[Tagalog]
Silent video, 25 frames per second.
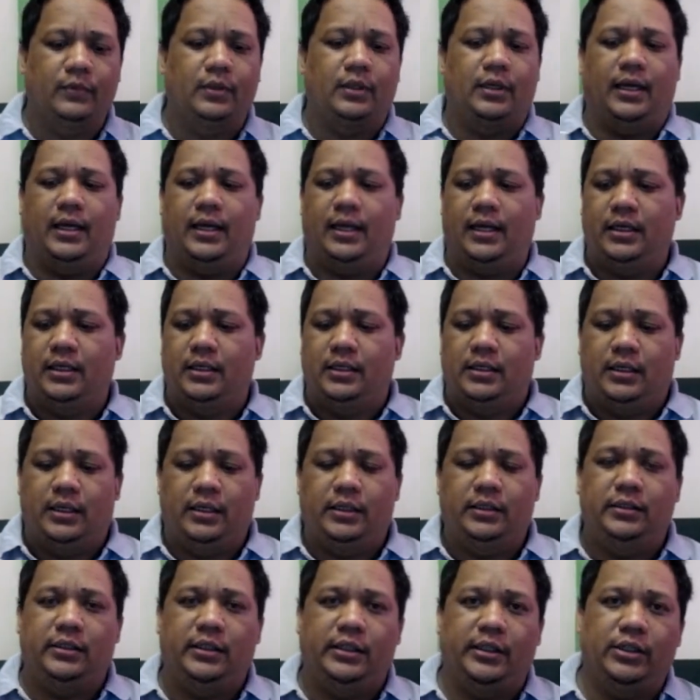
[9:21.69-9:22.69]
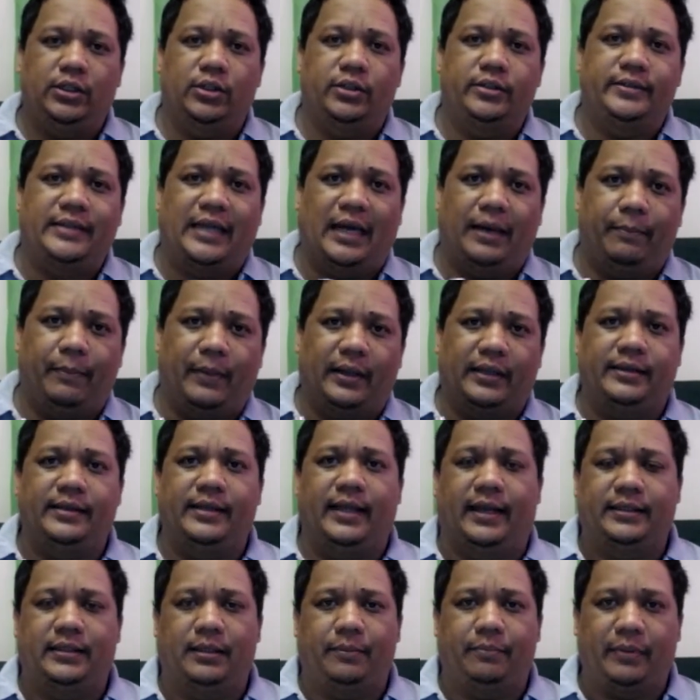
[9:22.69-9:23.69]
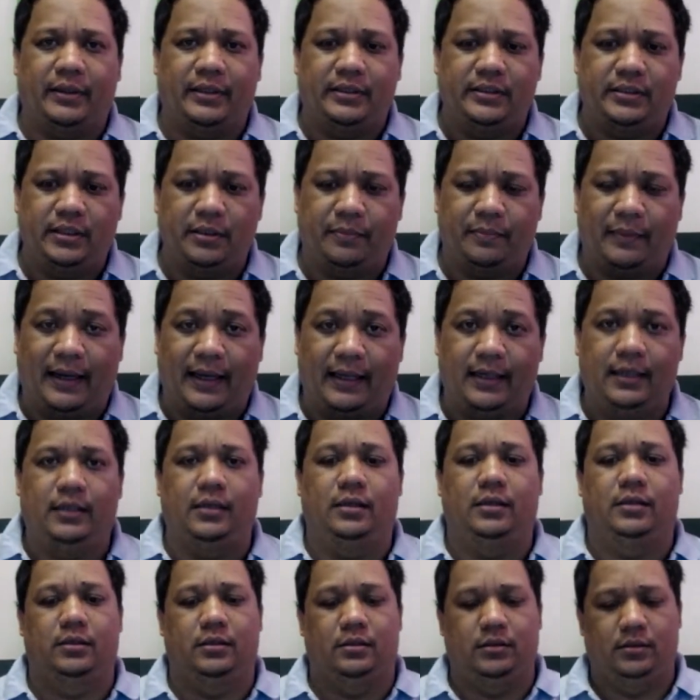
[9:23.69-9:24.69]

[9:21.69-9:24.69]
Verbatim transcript: Ha? Hindi yon dapat nasa principal.